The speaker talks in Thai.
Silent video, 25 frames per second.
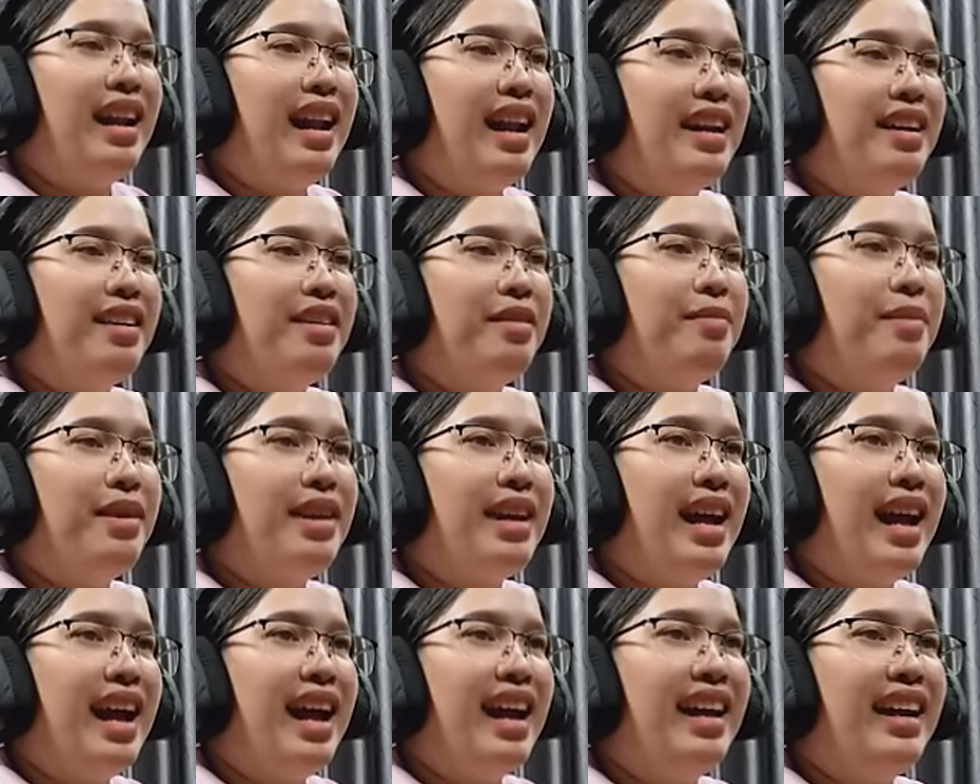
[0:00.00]
อะไรก็ไม่
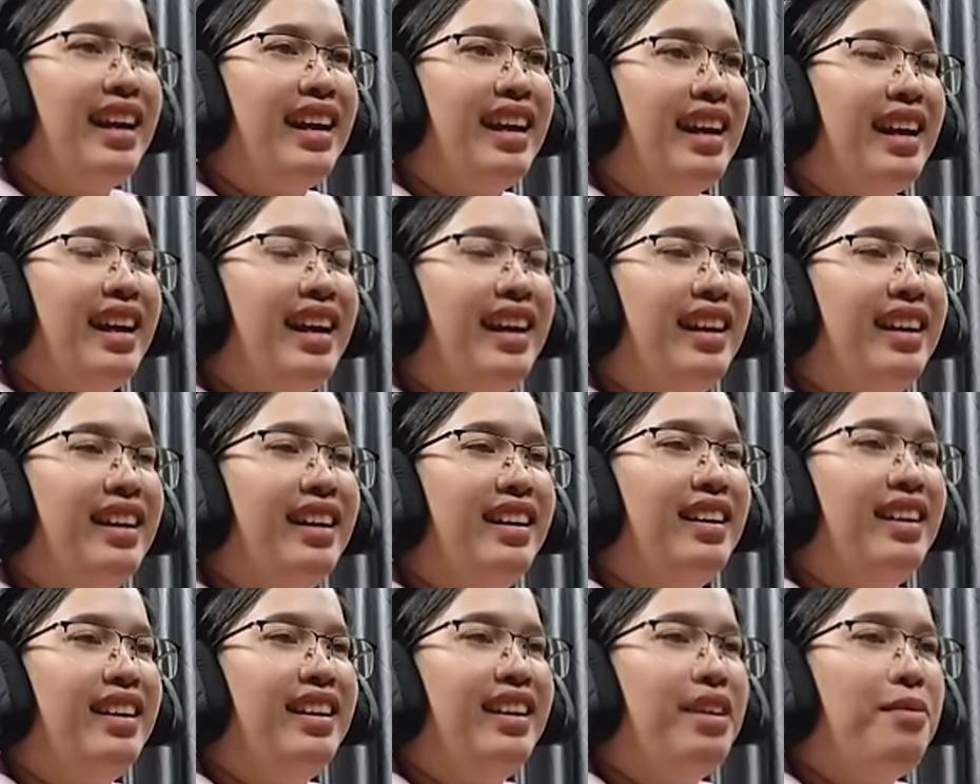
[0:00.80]
ได้ค่ะ
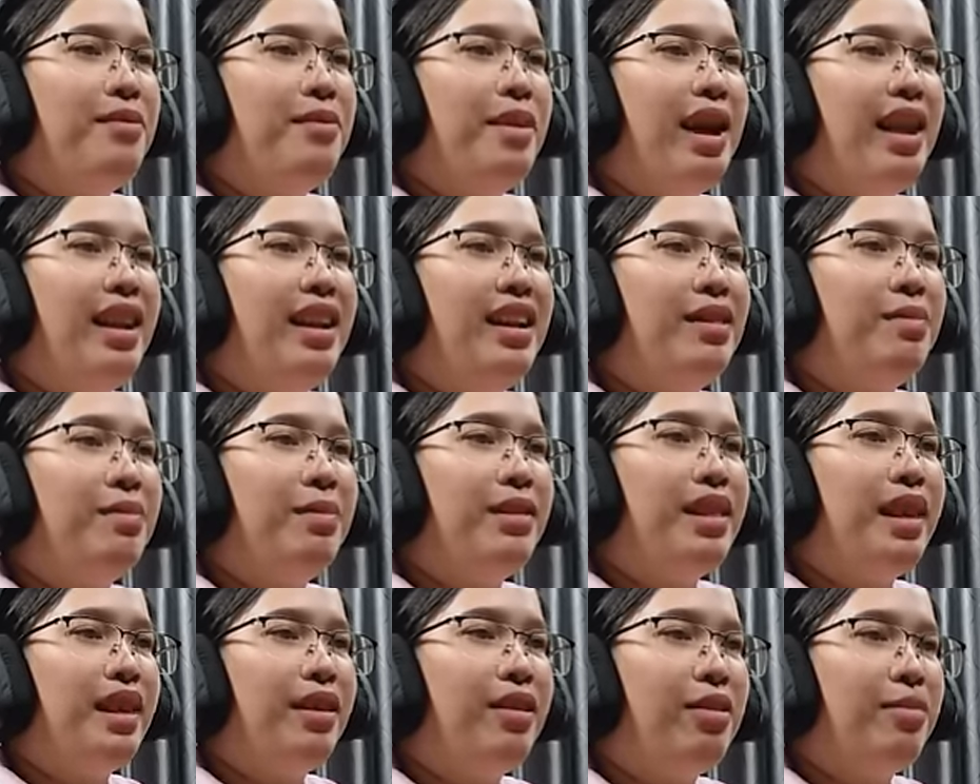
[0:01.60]
อย่าว่าเลย
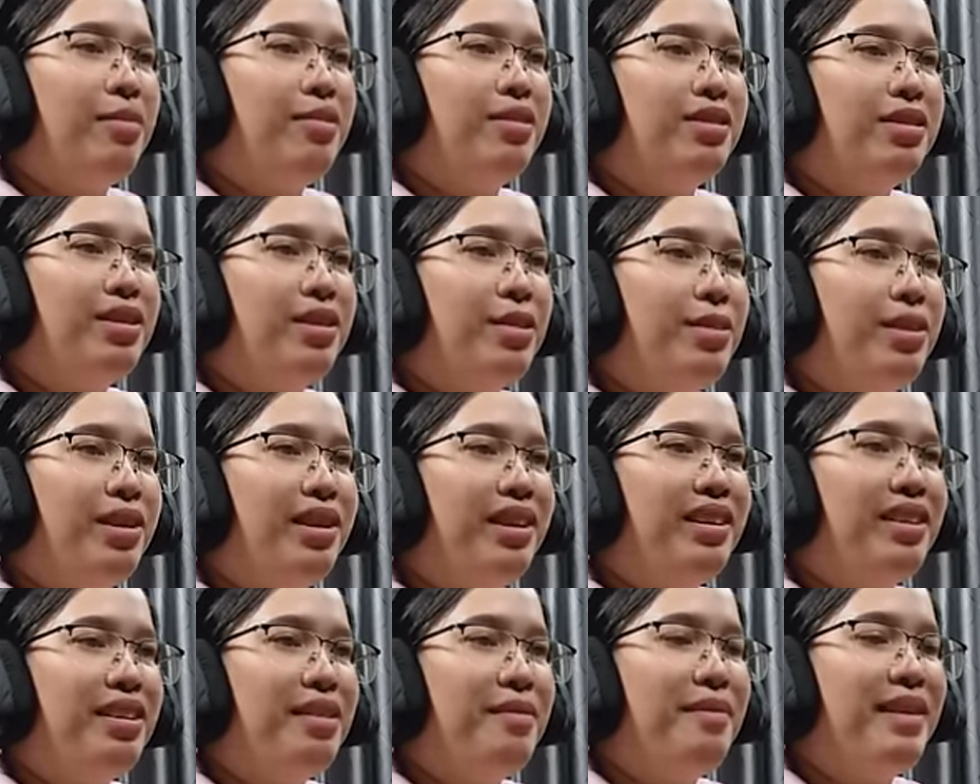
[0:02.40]
แม้แต่คอโบสโตน
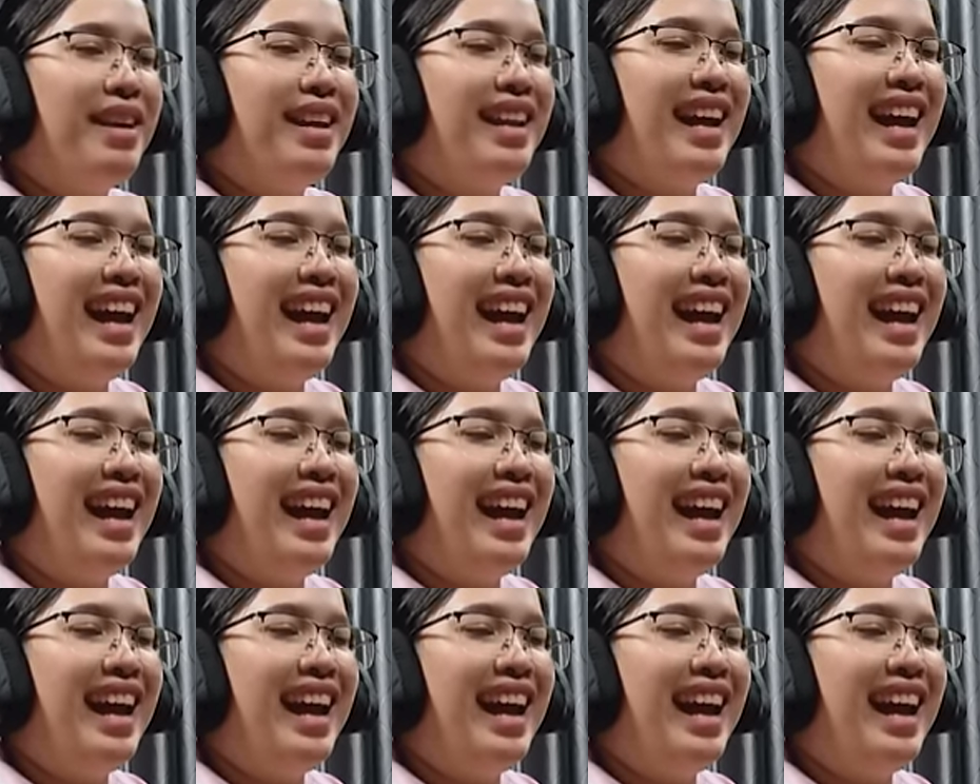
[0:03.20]
ก็ไม่